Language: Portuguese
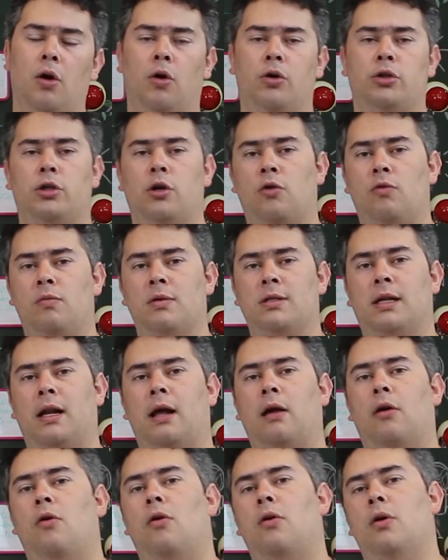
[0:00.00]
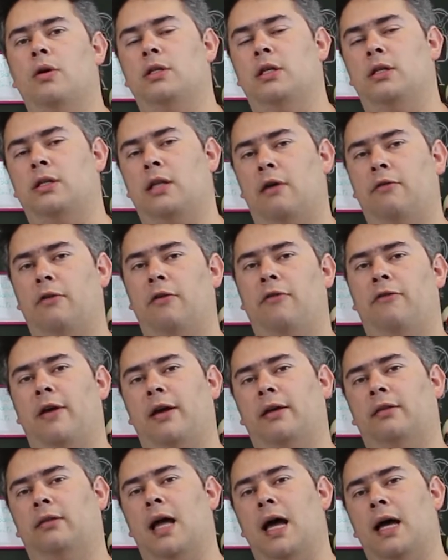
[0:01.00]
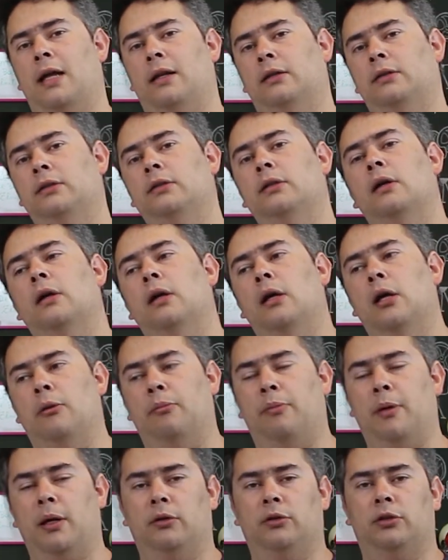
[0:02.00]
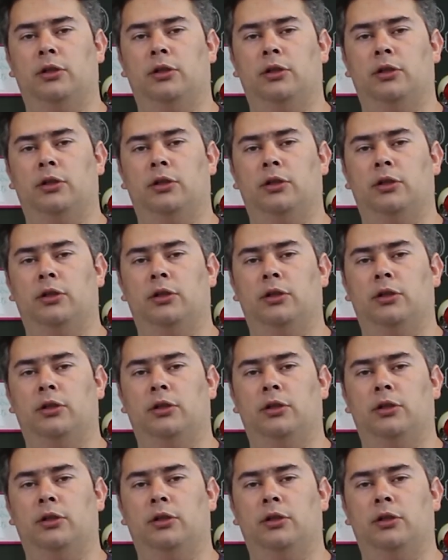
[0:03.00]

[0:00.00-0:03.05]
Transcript: onde algumas lagoas estavam infectadas pelo